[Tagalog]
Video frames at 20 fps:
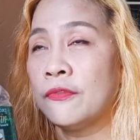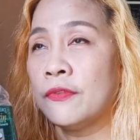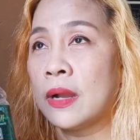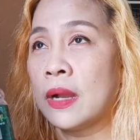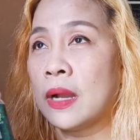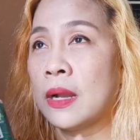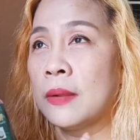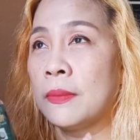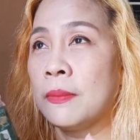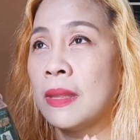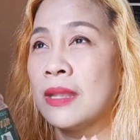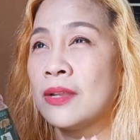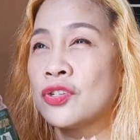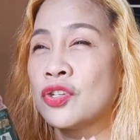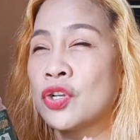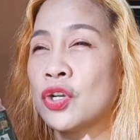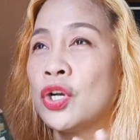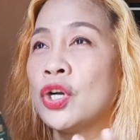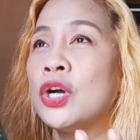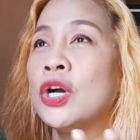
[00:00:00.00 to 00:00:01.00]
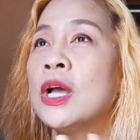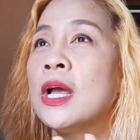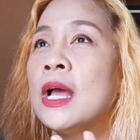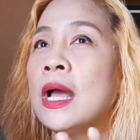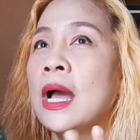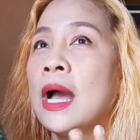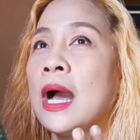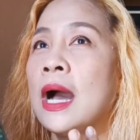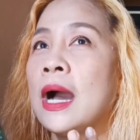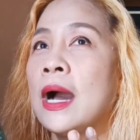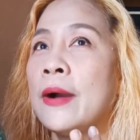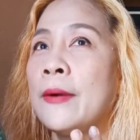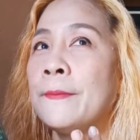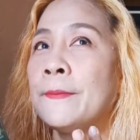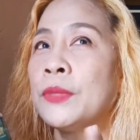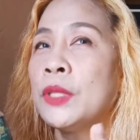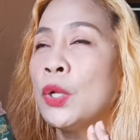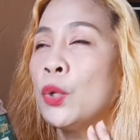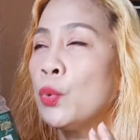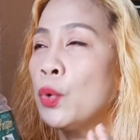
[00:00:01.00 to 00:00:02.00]
Uh, medyo
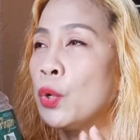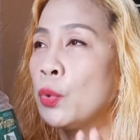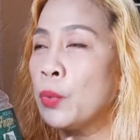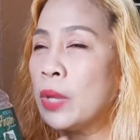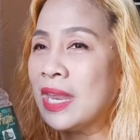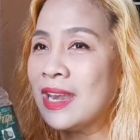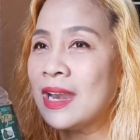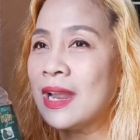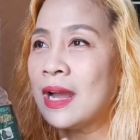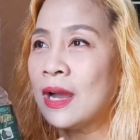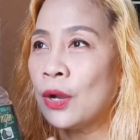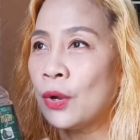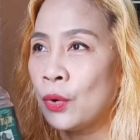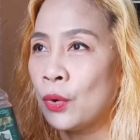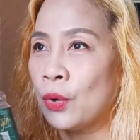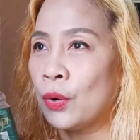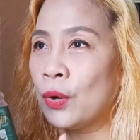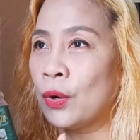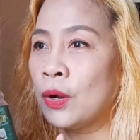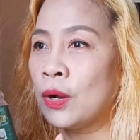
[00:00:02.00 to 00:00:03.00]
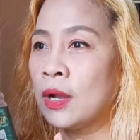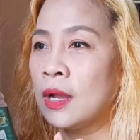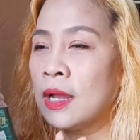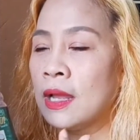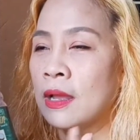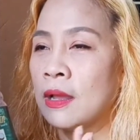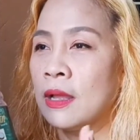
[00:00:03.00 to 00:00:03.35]
um, nawuwin ako